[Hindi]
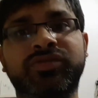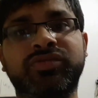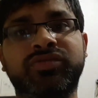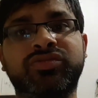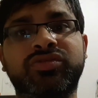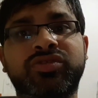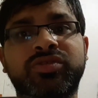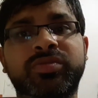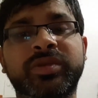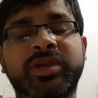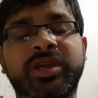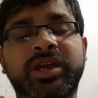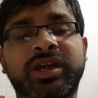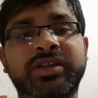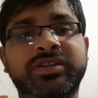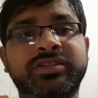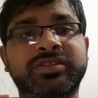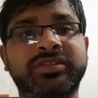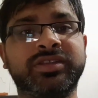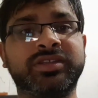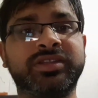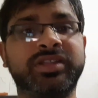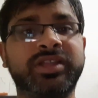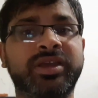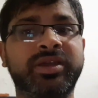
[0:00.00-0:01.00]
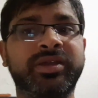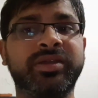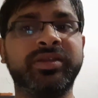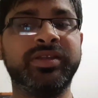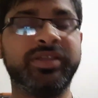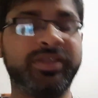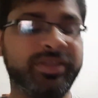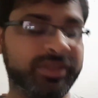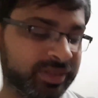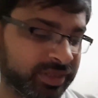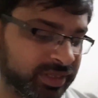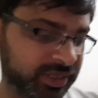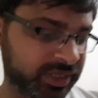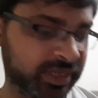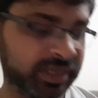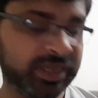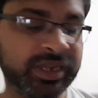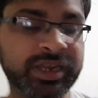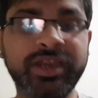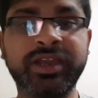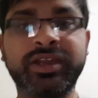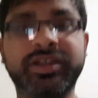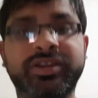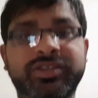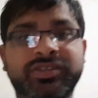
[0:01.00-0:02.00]
उसको भी काट सकता है
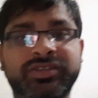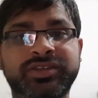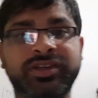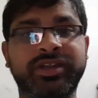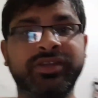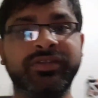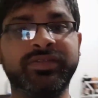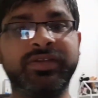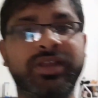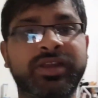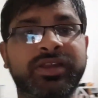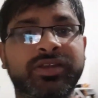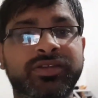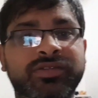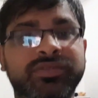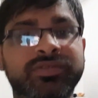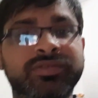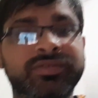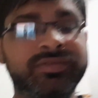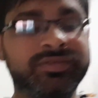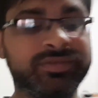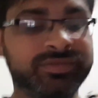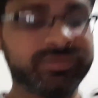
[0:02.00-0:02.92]
इलेक्ट्रिसिटी वाले को